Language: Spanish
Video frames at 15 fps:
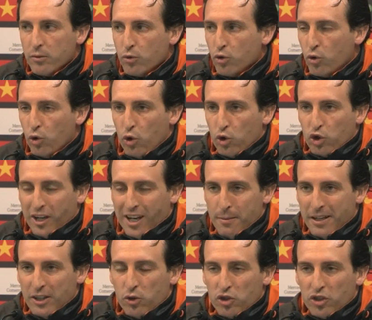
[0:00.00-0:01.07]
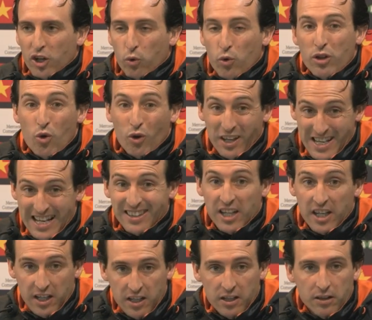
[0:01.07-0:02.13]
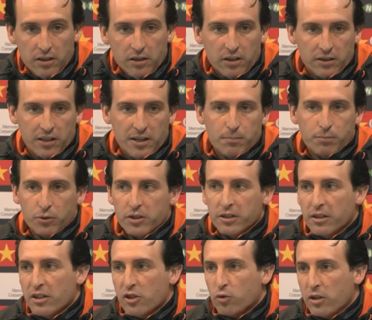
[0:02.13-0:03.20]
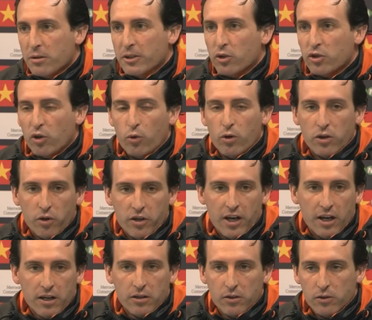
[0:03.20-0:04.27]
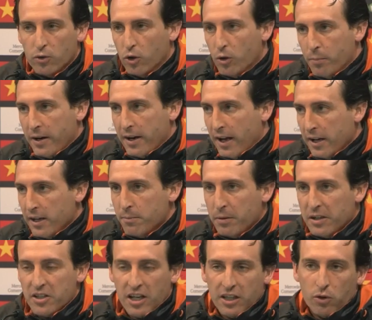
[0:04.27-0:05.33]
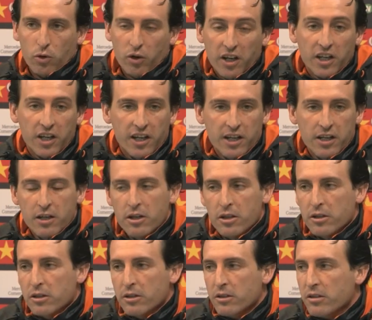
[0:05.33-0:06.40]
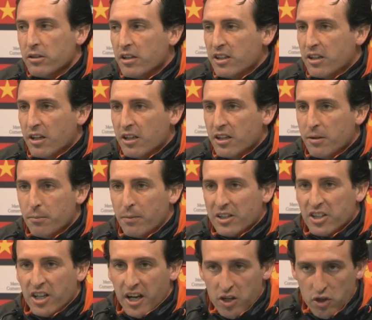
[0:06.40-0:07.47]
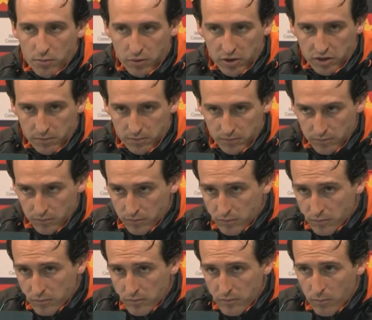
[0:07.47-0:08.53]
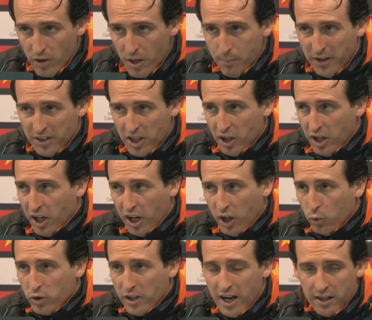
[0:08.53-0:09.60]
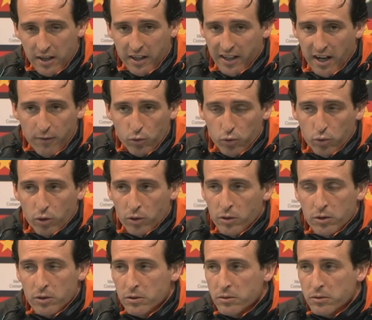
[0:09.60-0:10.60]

con los elementos de juicio que ya tiene, que también puede tener sus elementos de juicio ya como para ir pensando lo que quiere y, en base a ello, pues, pues ejecutar de cara al futuro